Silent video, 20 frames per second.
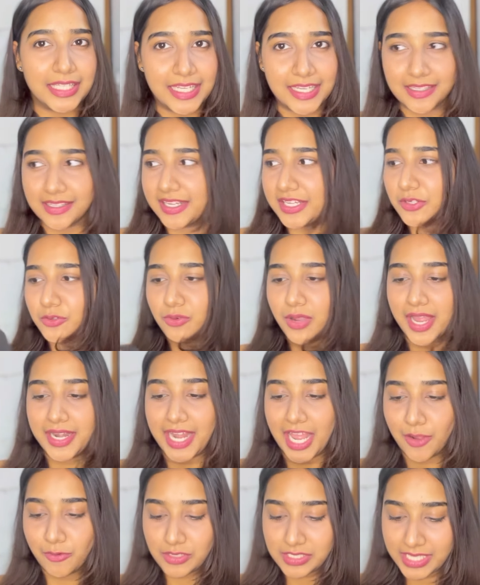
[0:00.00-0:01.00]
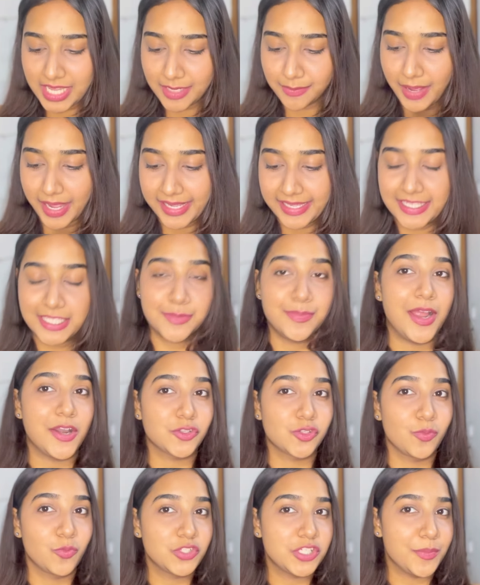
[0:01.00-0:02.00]
देख रही हूँ एंड आई वॉज लाइक भाई इस बार
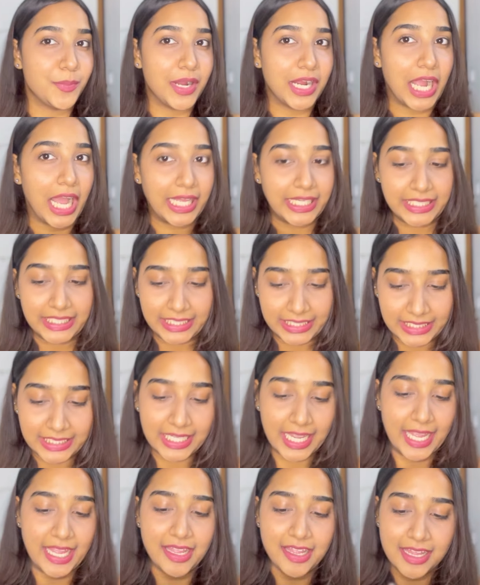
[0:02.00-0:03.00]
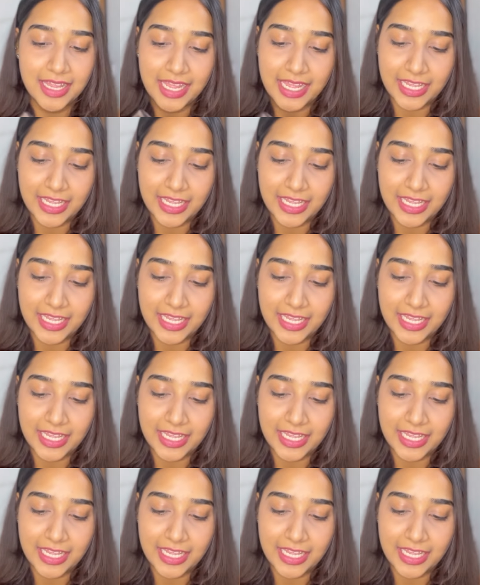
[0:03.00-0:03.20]
तो मुझे मंगानी ही है